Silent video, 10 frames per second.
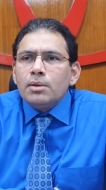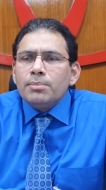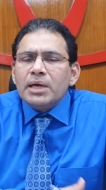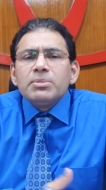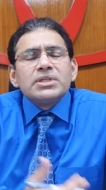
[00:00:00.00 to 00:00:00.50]

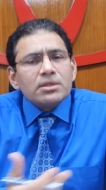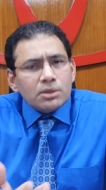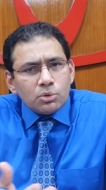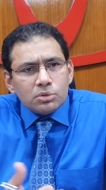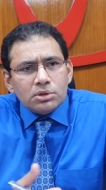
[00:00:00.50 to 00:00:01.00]
मैं बजाते
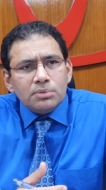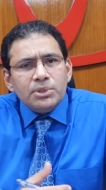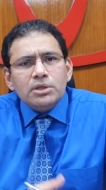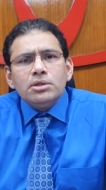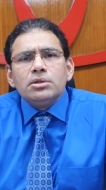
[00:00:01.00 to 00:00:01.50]
खुद
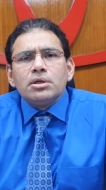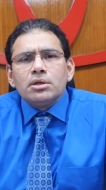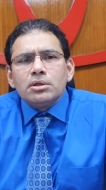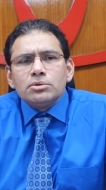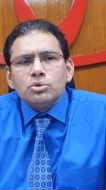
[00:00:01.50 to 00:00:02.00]
भी
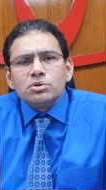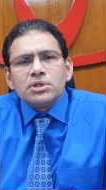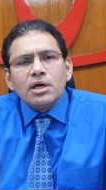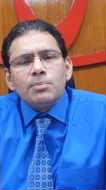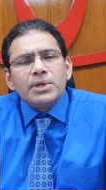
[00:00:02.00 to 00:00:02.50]
दो
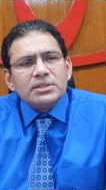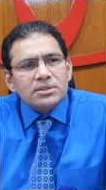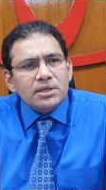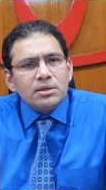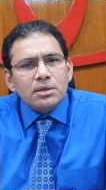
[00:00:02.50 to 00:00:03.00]
साल
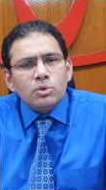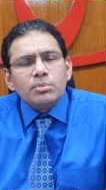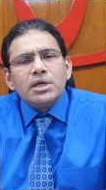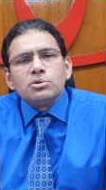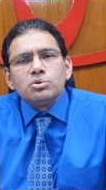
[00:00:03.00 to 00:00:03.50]
प्रेसिडेंट
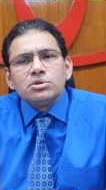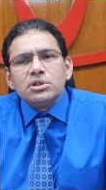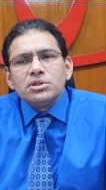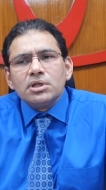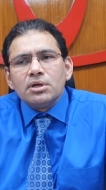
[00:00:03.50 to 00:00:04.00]
अलमना
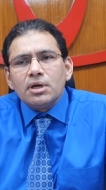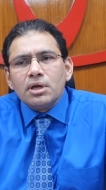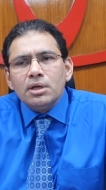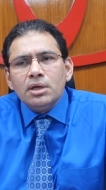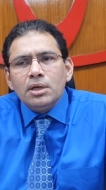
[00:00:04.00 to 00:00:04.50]
एसोसिएशन रहा
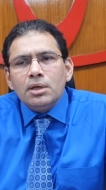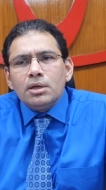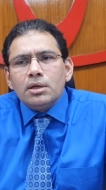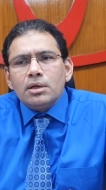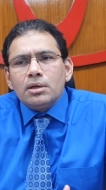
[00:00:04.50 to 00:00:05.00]

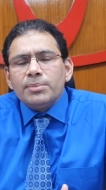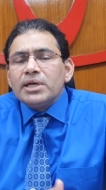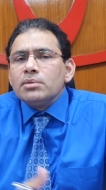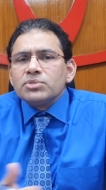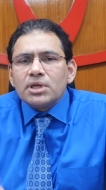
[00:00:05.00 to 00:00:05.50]

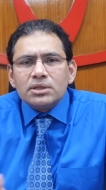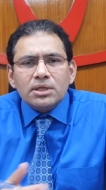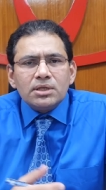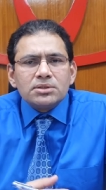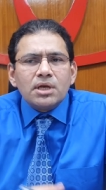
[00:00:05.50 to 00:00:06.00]
मैडम साजिदा
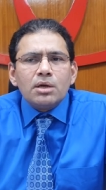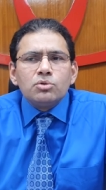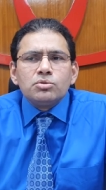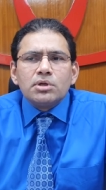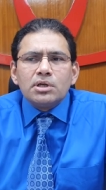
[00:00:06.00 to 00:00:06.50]
निसार
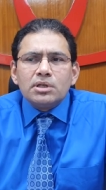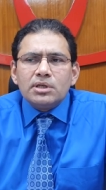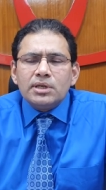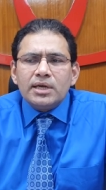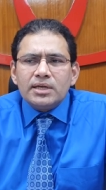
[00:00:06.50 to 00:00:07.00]
उस
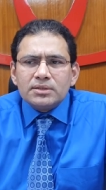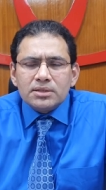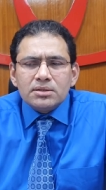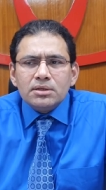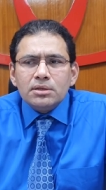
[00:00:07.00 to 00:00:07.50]
वक्त डायरेक्टर
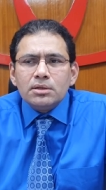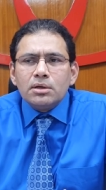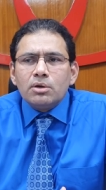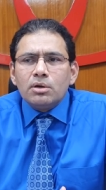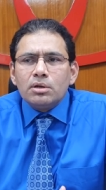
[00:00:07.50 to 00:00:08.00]
थी
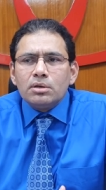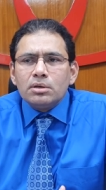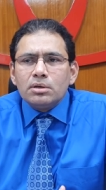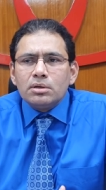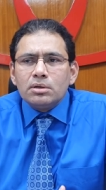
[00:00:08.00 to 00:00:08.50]
और
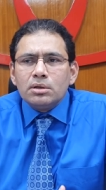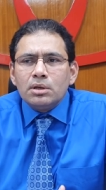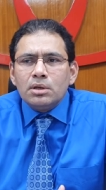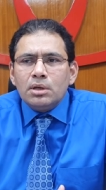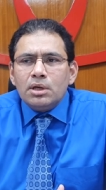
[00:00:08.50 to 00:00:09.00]

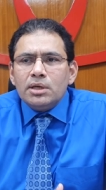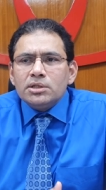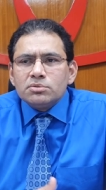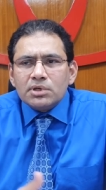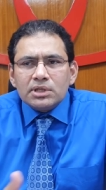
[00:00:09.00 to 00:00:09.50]

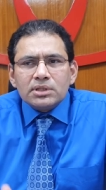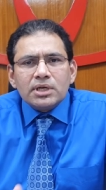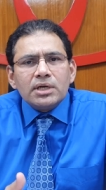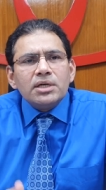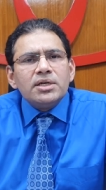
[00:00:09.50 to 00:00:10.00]
इस वक्त
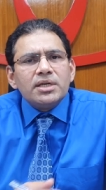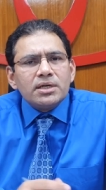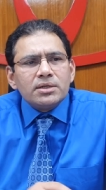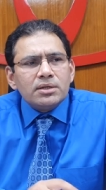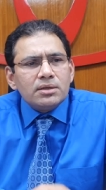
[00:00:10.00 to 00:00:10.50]
करंटी
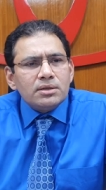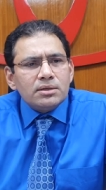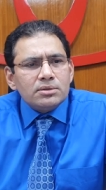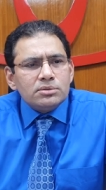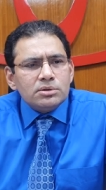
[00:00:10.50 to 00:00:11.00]

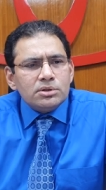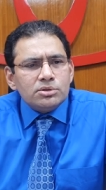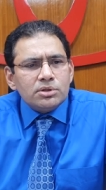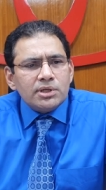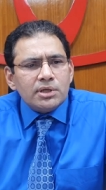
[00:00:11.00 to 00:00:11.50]
डायरेक्टर
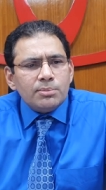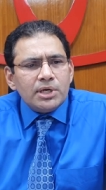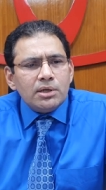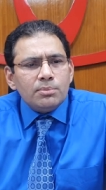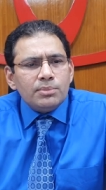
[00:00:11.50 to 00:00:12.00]
जो हैं
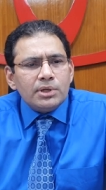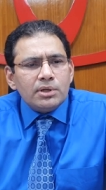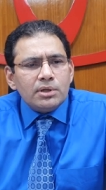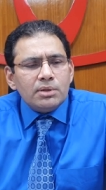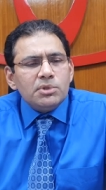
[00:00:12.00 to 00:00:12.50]
मैडम
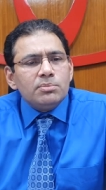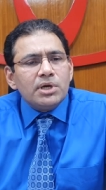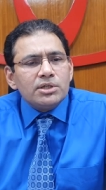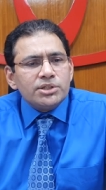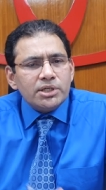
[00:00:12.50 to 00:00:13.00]

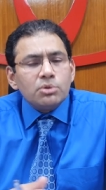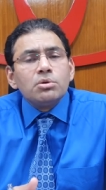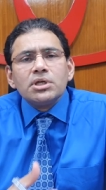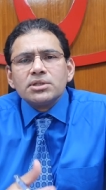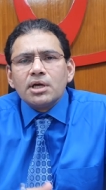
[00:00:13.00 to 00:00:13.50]
लबीबा शेख
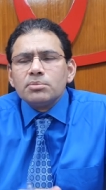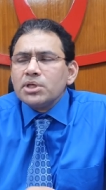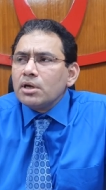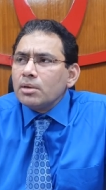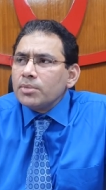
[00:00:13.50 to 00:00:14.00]
उनके साथ भी
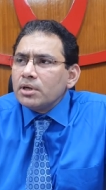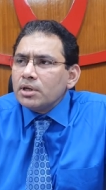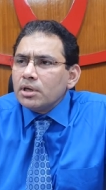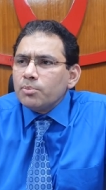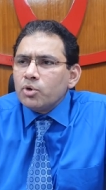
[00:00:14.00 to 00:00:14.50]
काम करने
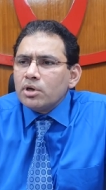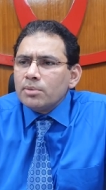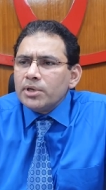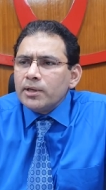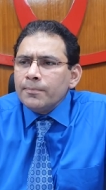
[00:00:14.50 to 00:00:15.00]
का मौका
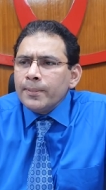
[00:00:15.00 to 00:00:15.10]
मिला